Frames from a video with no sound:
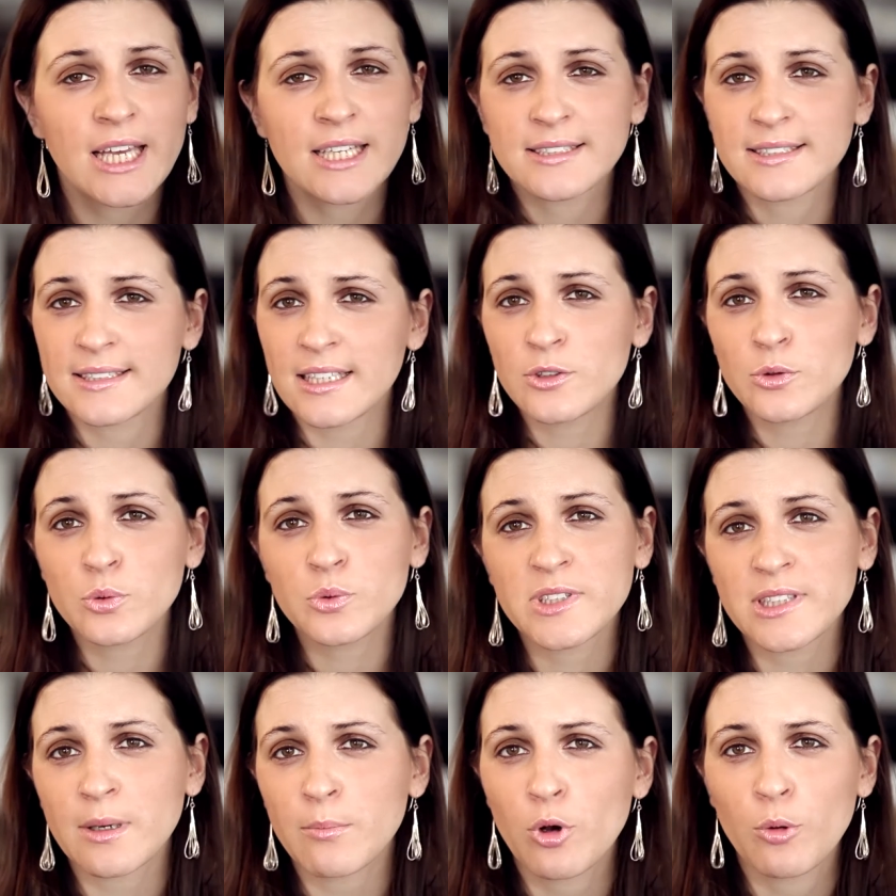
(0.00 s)
C'est
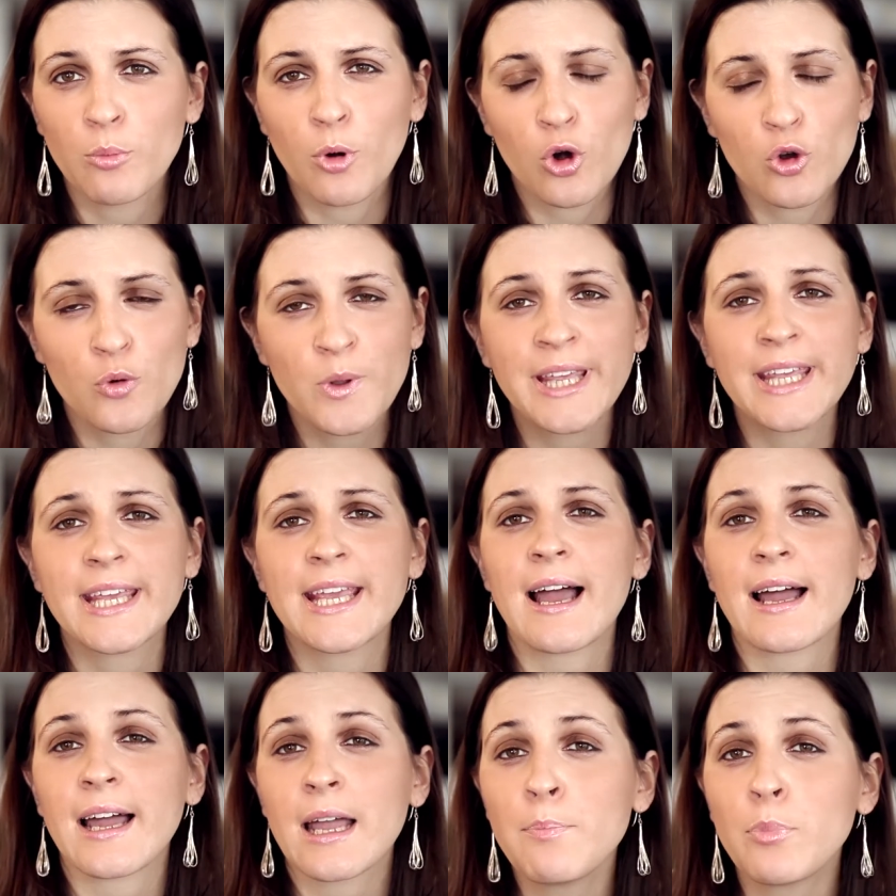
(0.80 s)
tout simplement lui
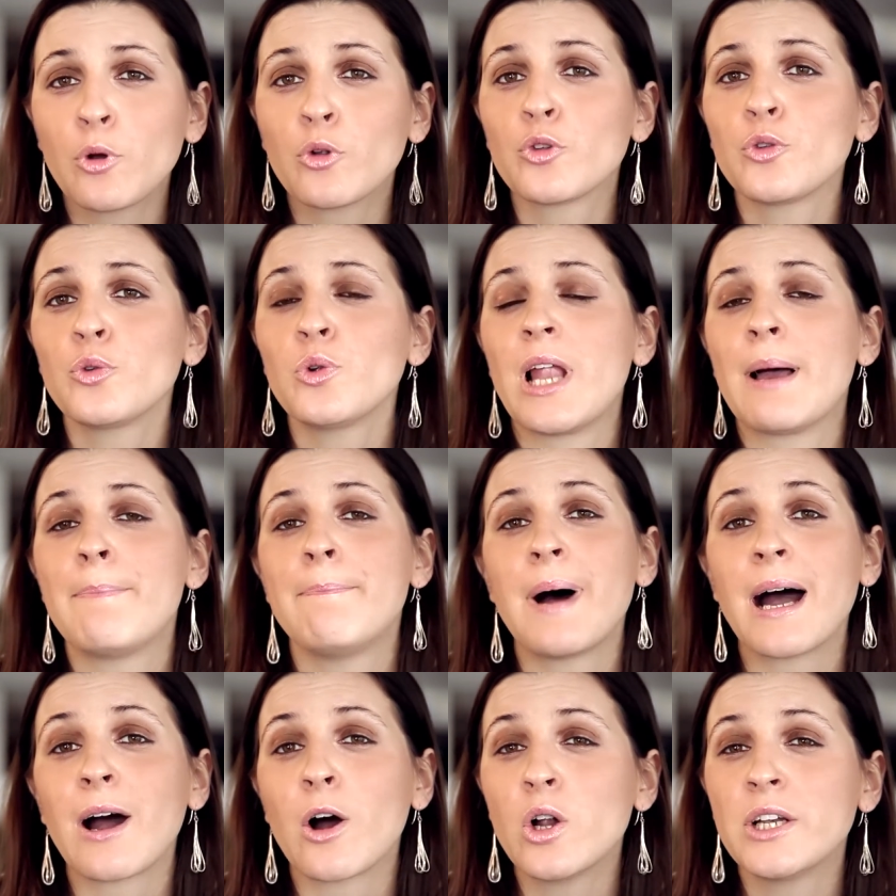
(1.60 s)
qui a répandu la
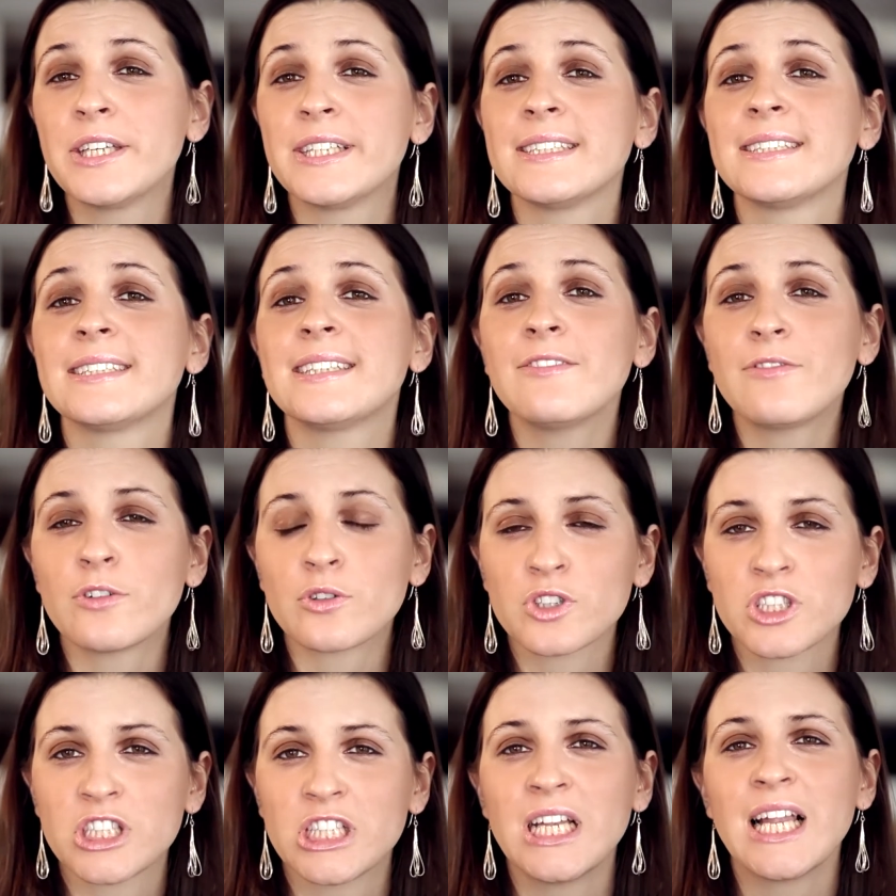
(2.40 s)
parole des
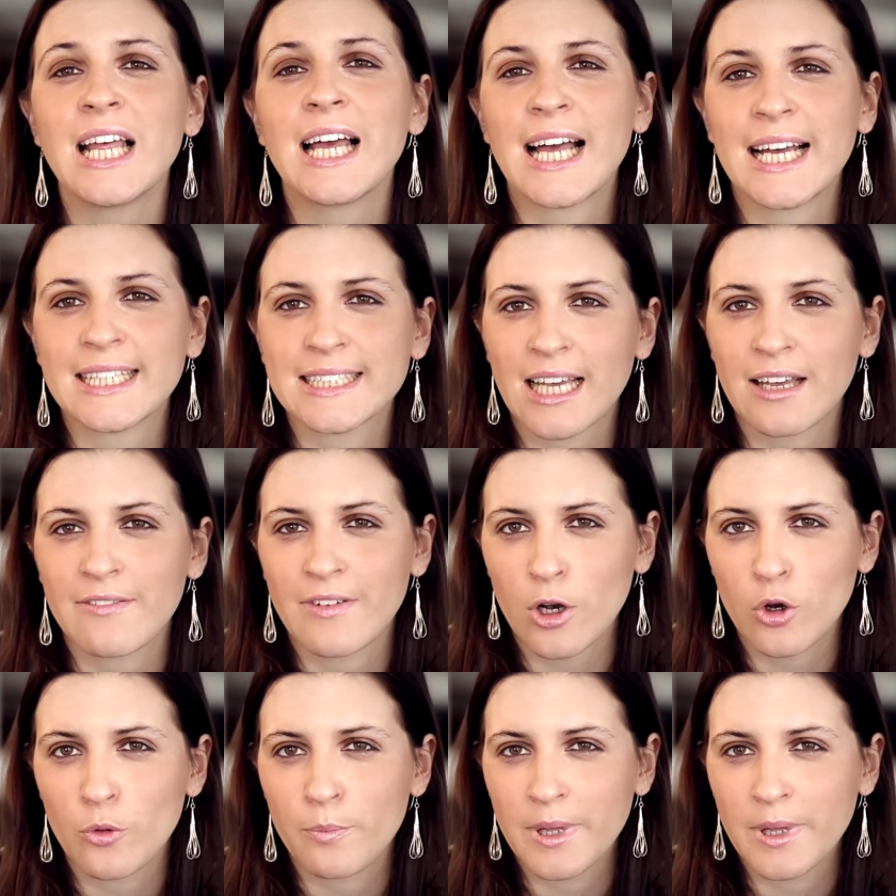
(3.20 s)
évangiles à travers le